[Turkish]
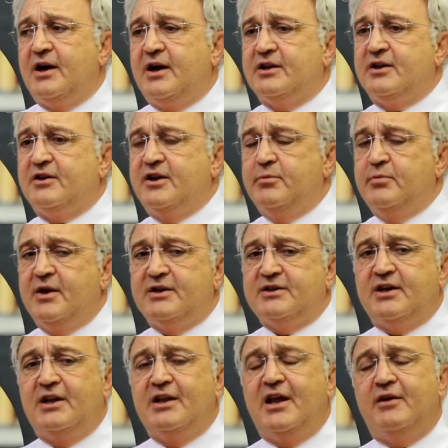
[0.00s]
artık
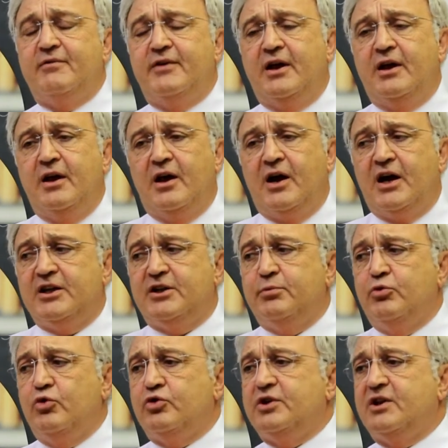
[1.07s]
kimyasallar ve
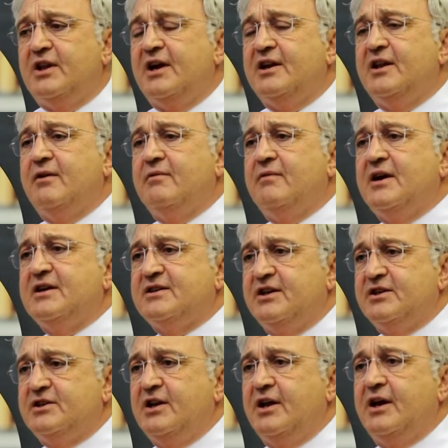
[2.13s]
antibiyotiklerden
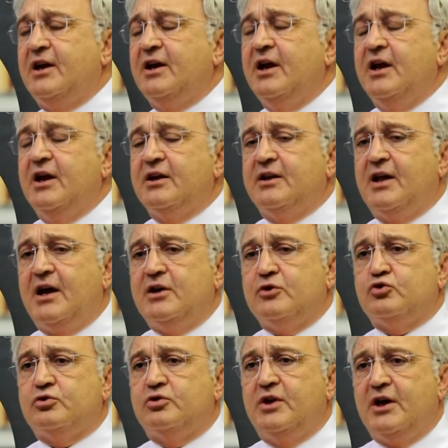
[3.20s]
vazgeçilerek daha
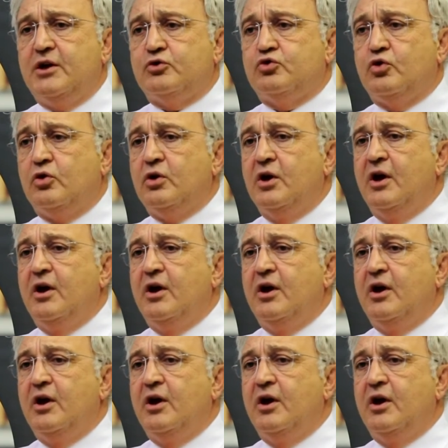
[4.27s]
daha çok